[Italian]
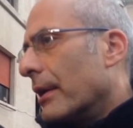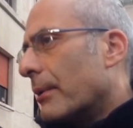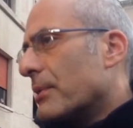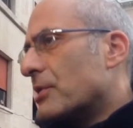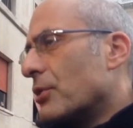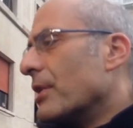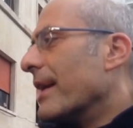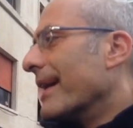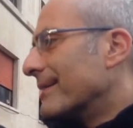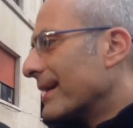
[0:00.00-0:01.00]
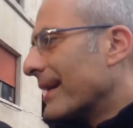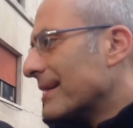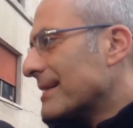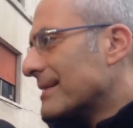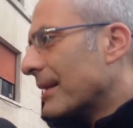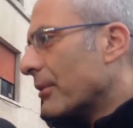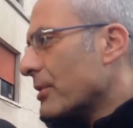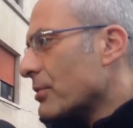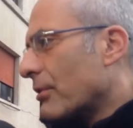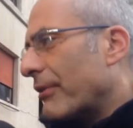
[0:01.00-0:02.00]
le questioni elettriche si stanno
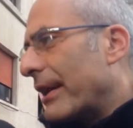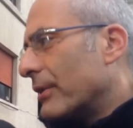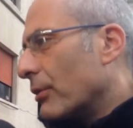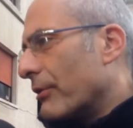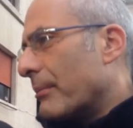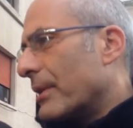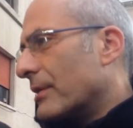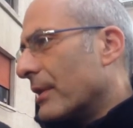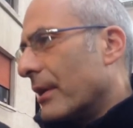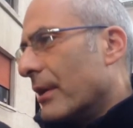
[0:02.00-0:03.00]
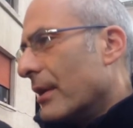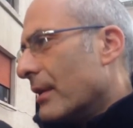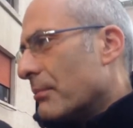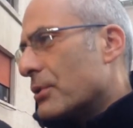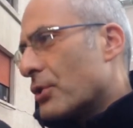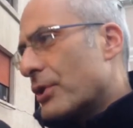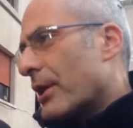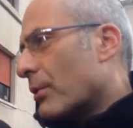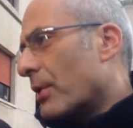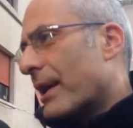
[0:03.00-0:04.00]
risolvendo, ovviamente bisogna in
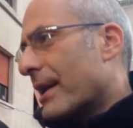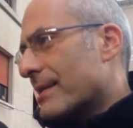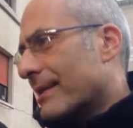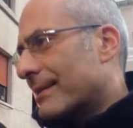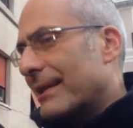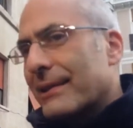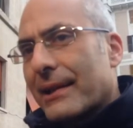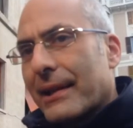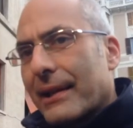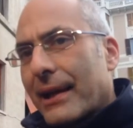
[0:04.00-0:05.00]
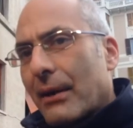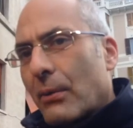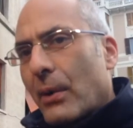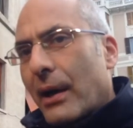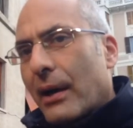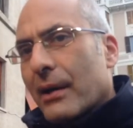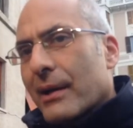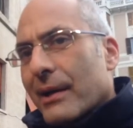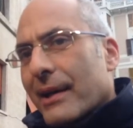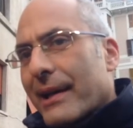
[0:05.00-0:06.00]
alcuni casi attendere che l'acqua
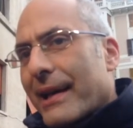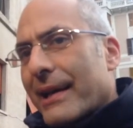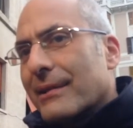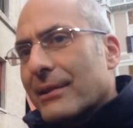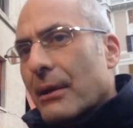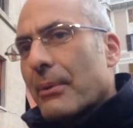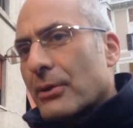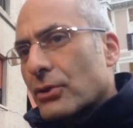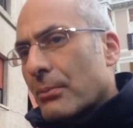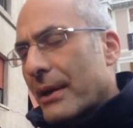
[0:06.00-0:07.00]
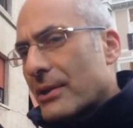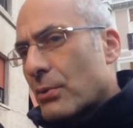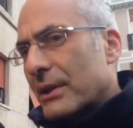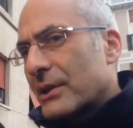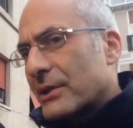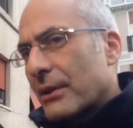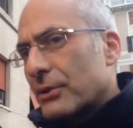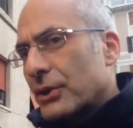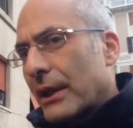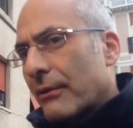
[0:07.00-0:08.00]
rientri, però insomma le squadre stanno
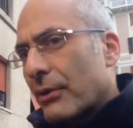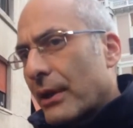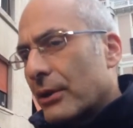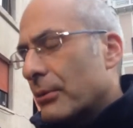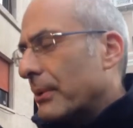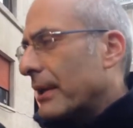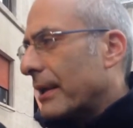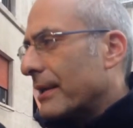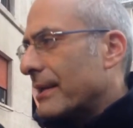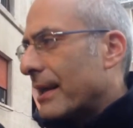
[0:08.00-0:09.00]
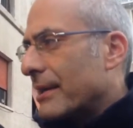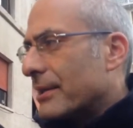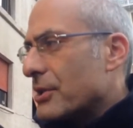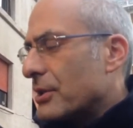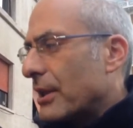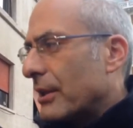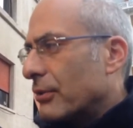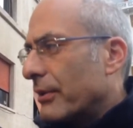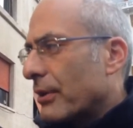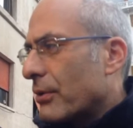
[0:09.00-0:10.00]
già lavorando per ridare elettricità
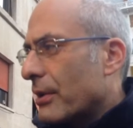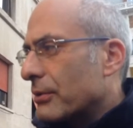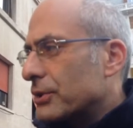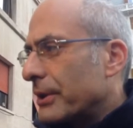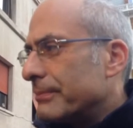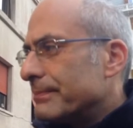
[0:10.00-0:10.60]
laddove ancora non c'è.